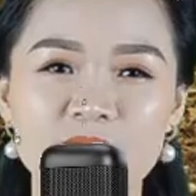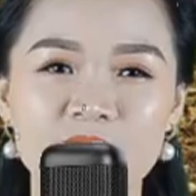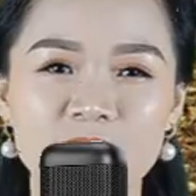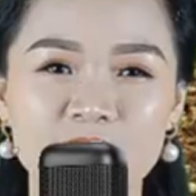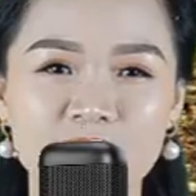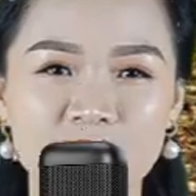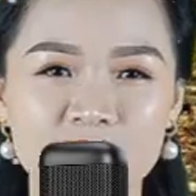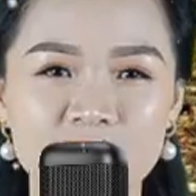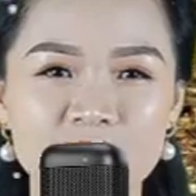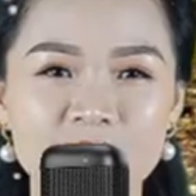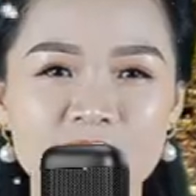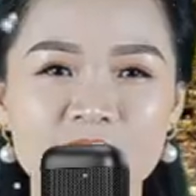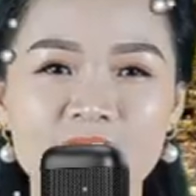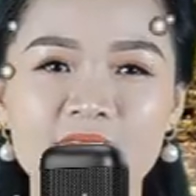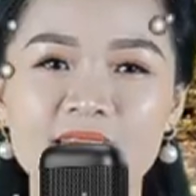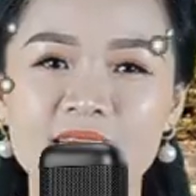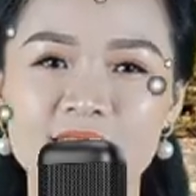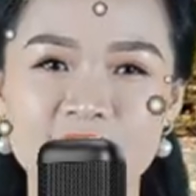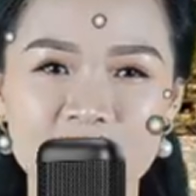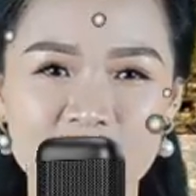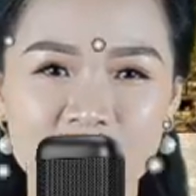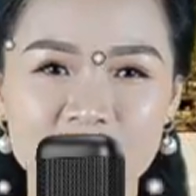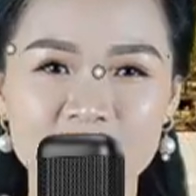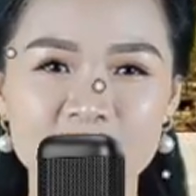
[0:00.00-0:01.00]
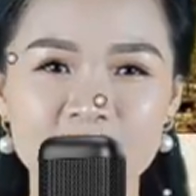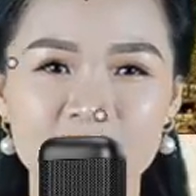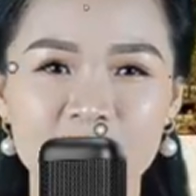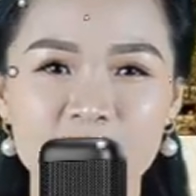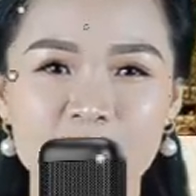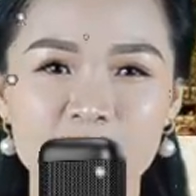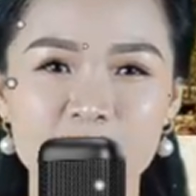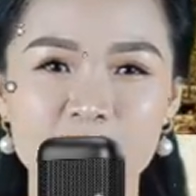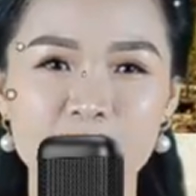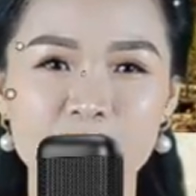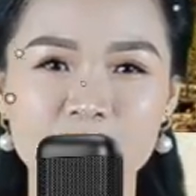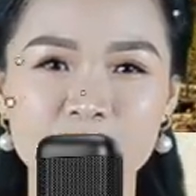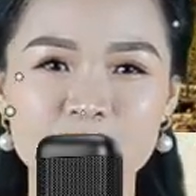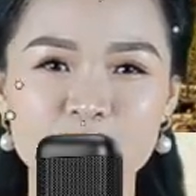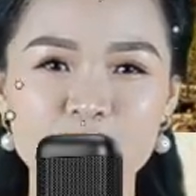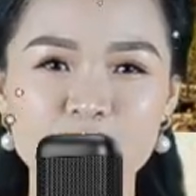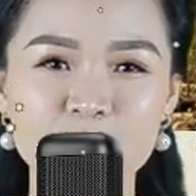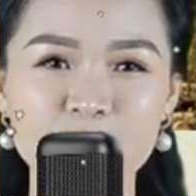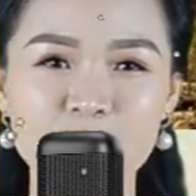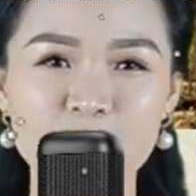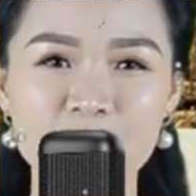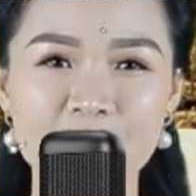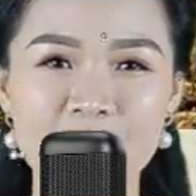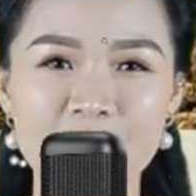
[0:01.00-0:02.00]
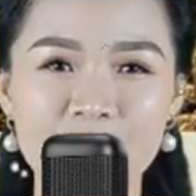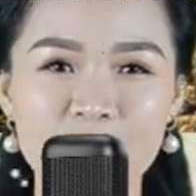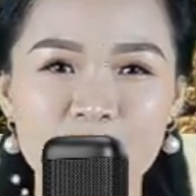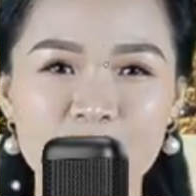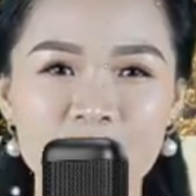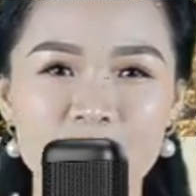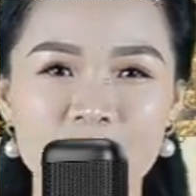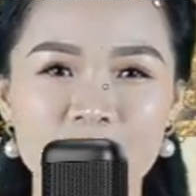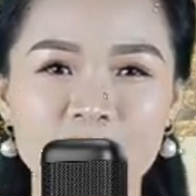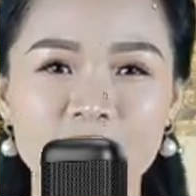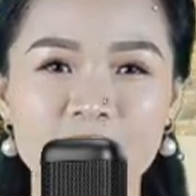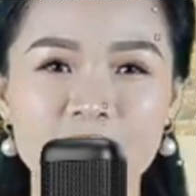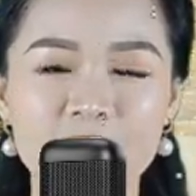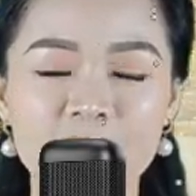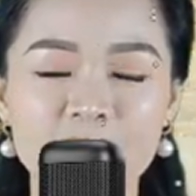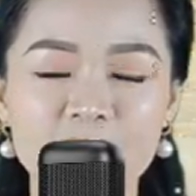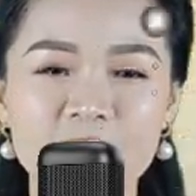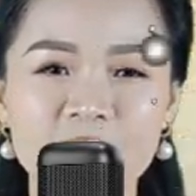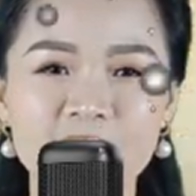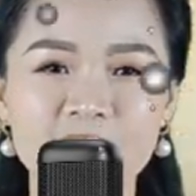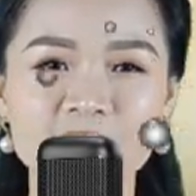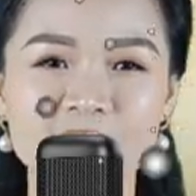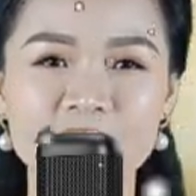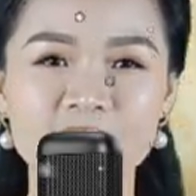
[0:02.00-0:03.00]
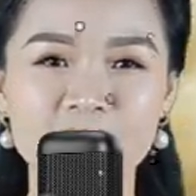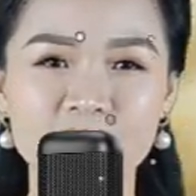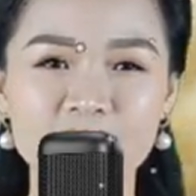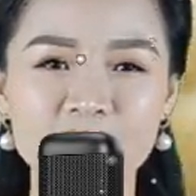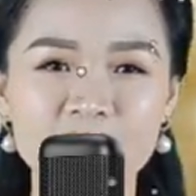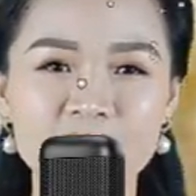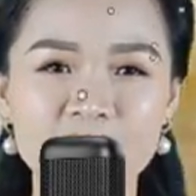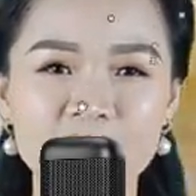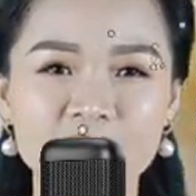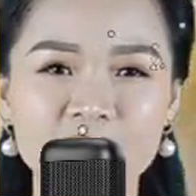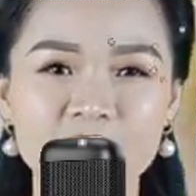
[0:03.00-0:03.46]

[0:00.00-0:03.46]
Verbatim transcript: vận trình sức khỏe của quý bạn trong năm nay chủ về bình ổn.